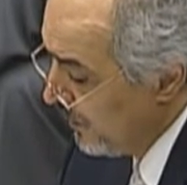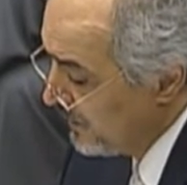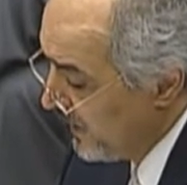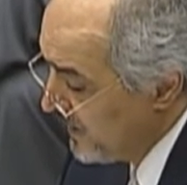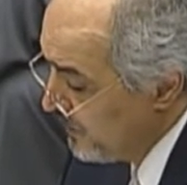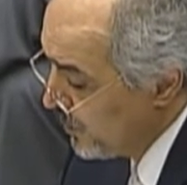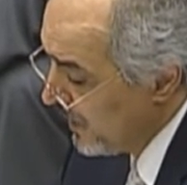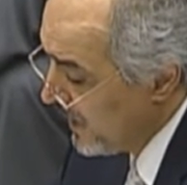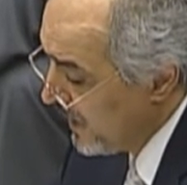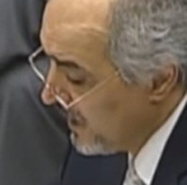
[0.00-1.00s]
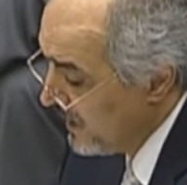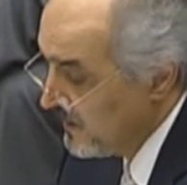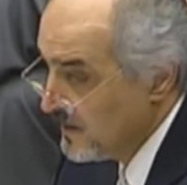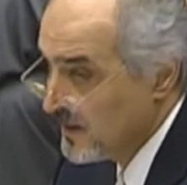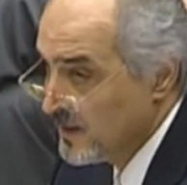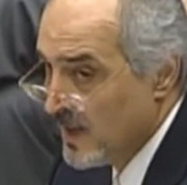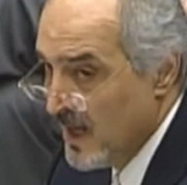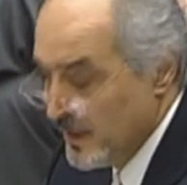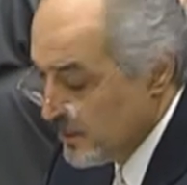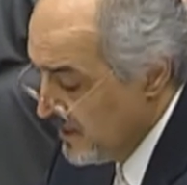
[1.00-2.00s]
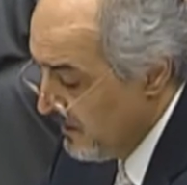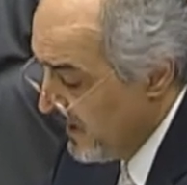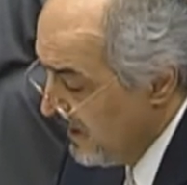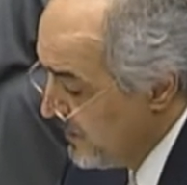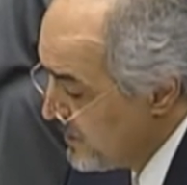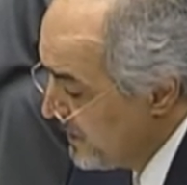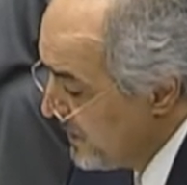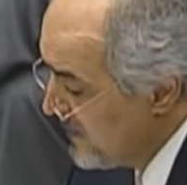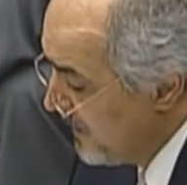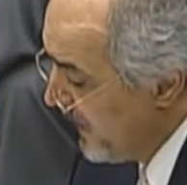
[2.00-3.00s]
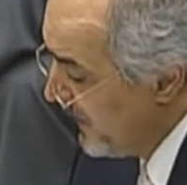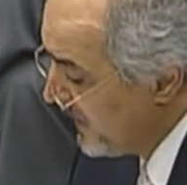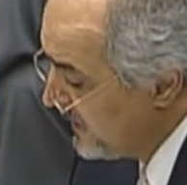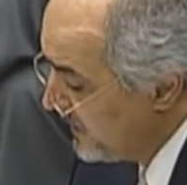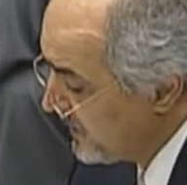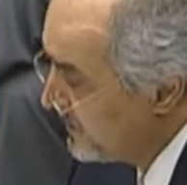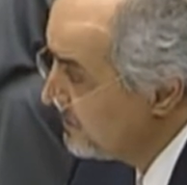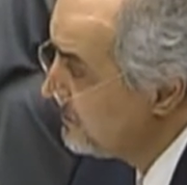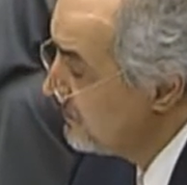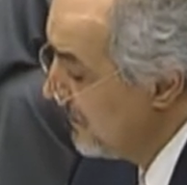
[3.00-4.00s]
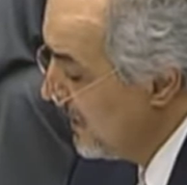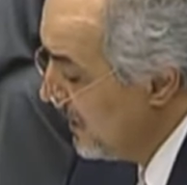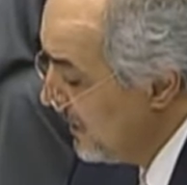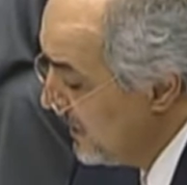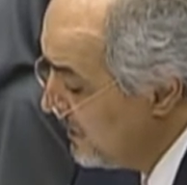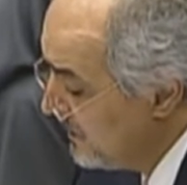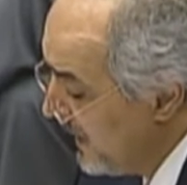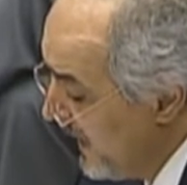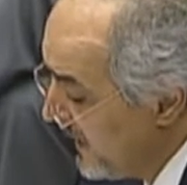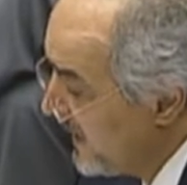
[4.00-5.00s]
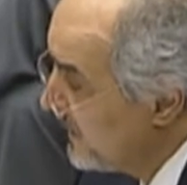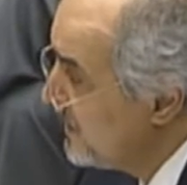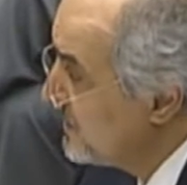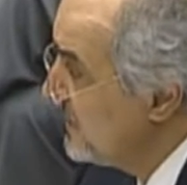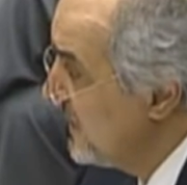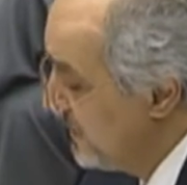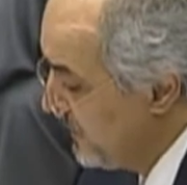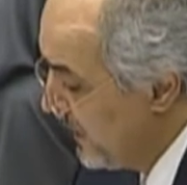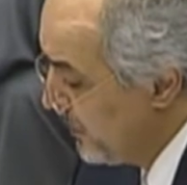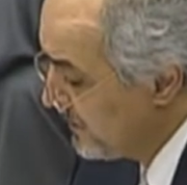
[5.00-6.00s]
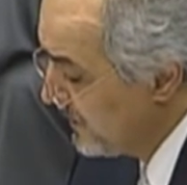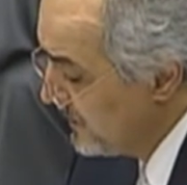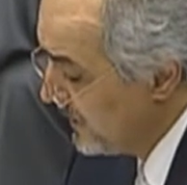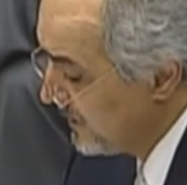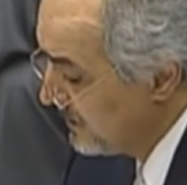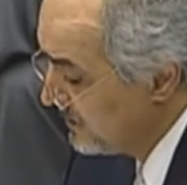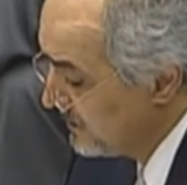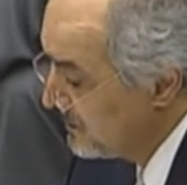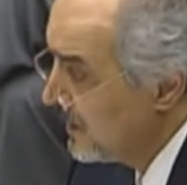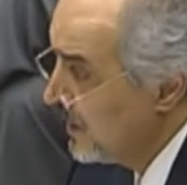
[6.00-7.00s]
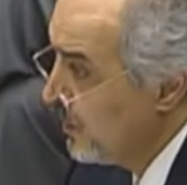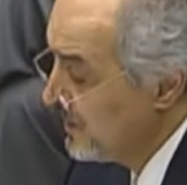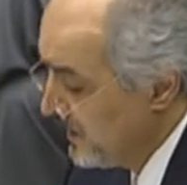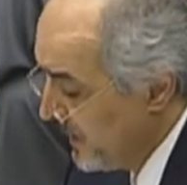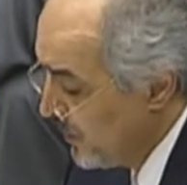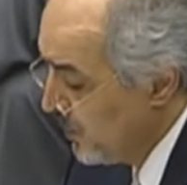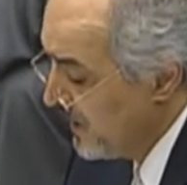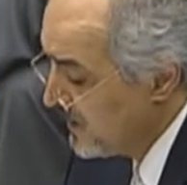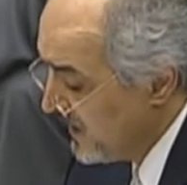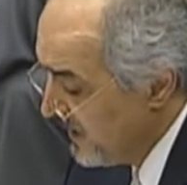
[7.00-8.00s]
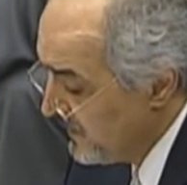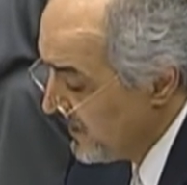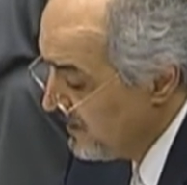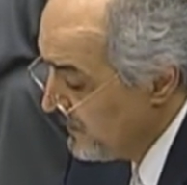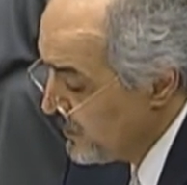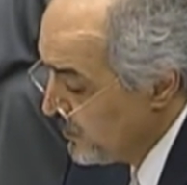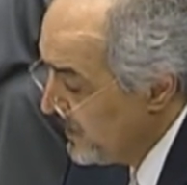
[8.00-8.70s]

وتعتبر القرار الذي صدر عن اجتماع مجلس الجامعة الأخير انتهاكا لسيادتها الوطنيه وتدخلا سافرا في